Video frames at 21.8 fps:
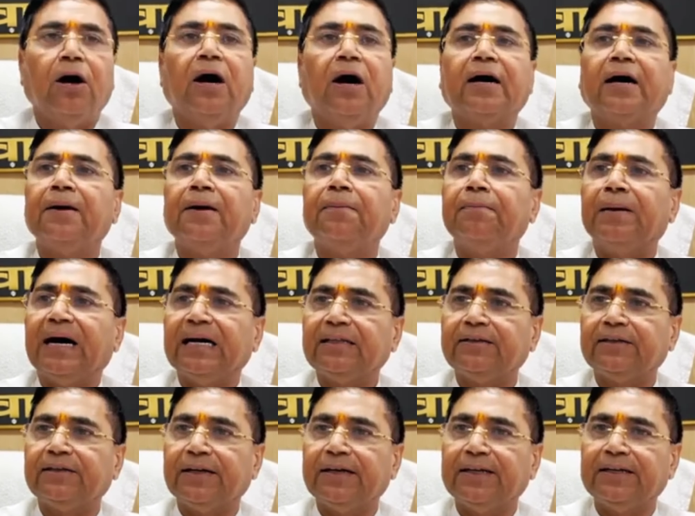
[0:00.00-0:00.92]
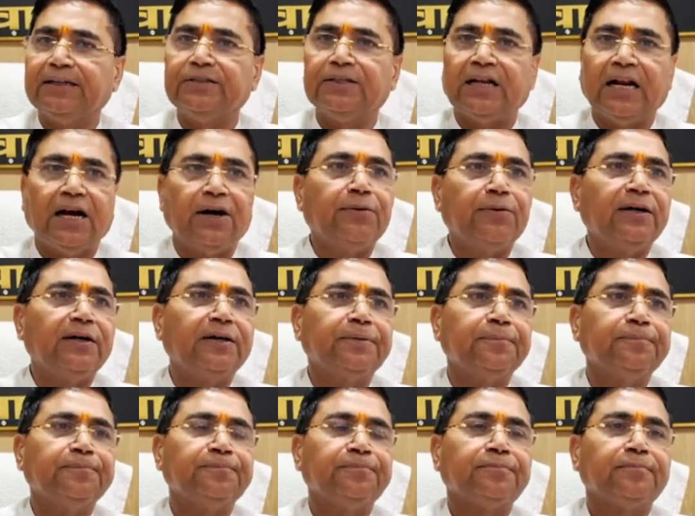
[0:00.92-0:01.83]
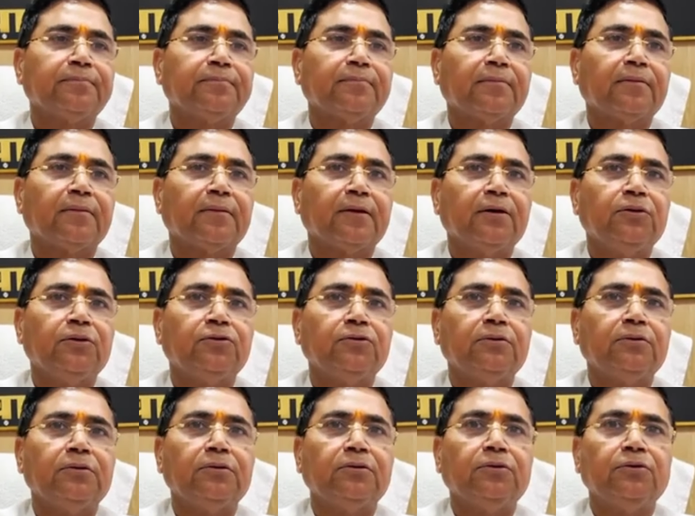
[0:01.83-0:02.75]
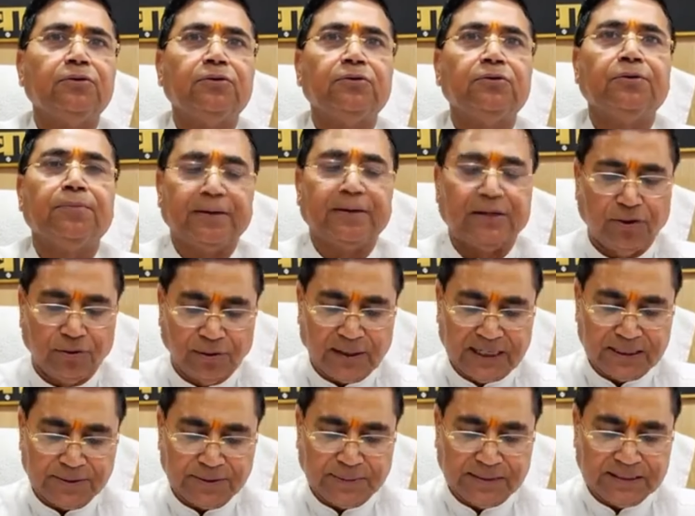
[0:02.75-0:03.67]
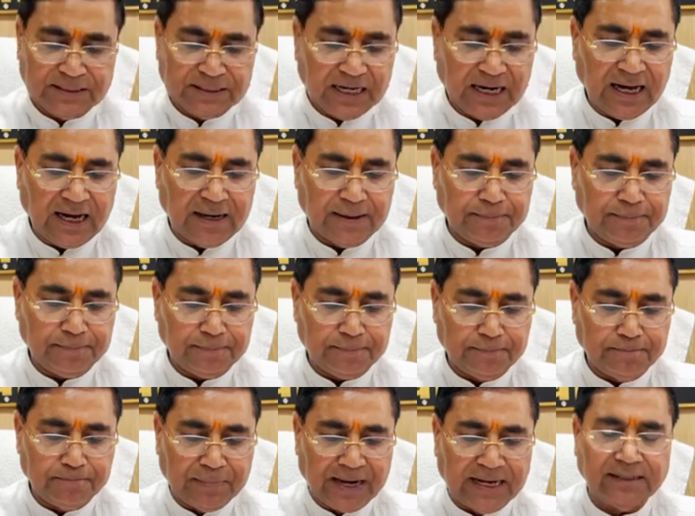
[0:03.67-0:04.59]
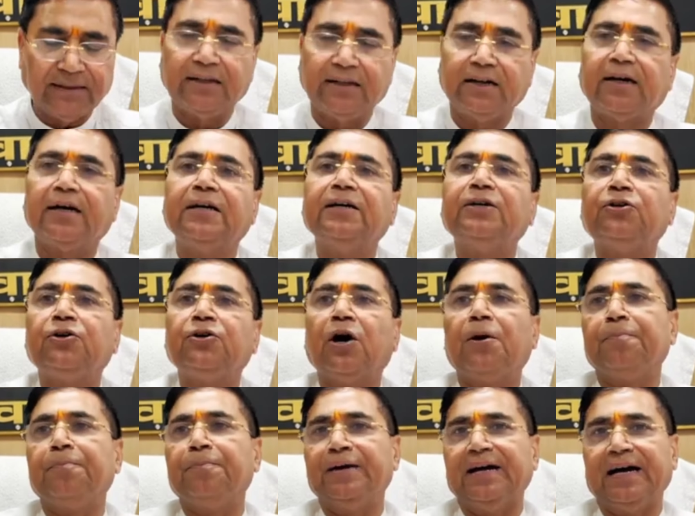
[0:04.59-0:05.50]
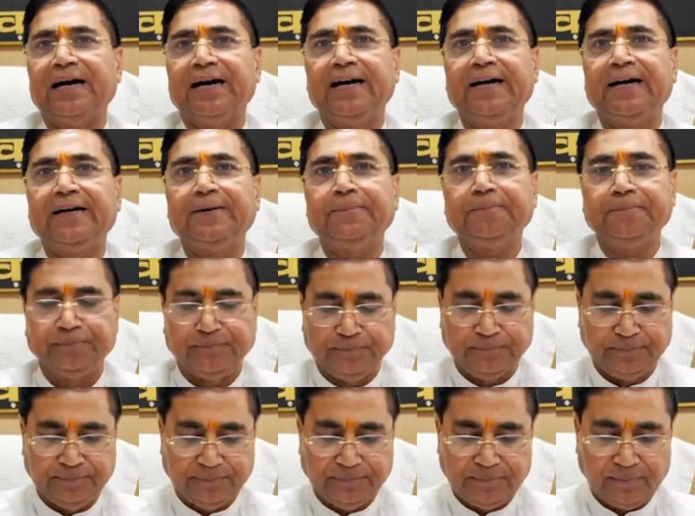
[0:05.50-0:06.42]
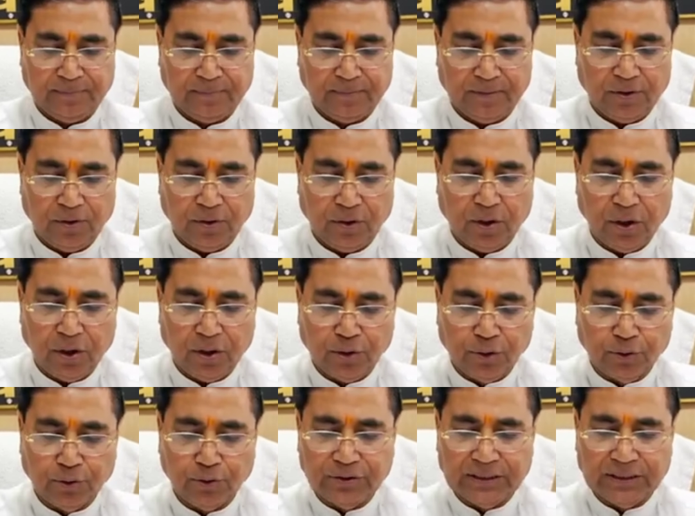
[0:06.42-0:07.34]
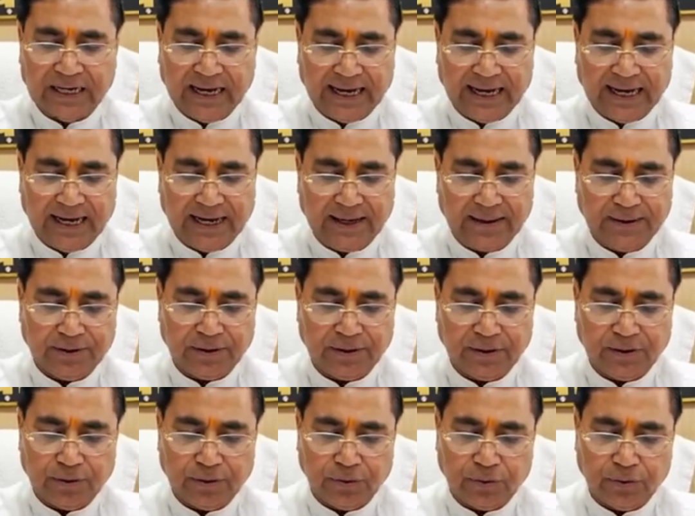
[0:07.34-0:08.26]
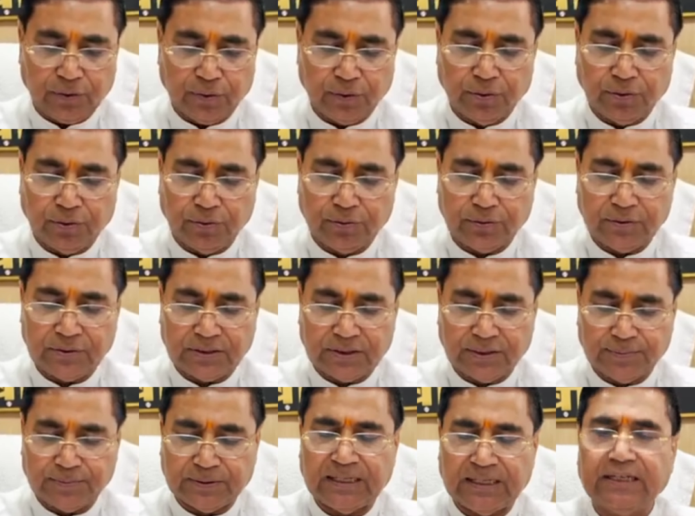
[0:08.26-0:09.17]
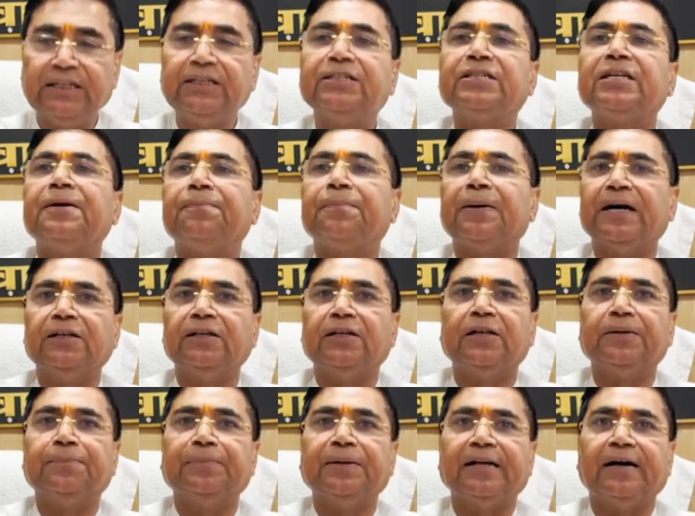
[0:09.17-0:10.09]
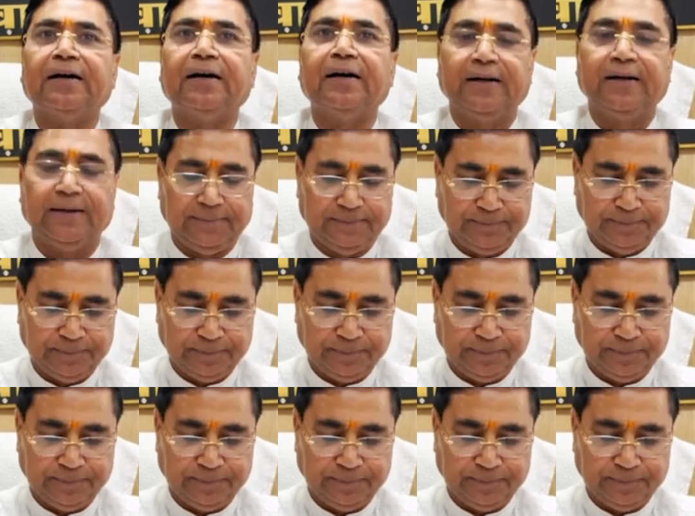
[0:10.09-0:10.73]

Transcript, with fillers: अगर हम बात करें जिलावार तो मैं कहूँगा इसमें जिला महेंद्रगढ़ टॉप में आया है और नू जिला है वो सबसे निचले पायदान पे रहा है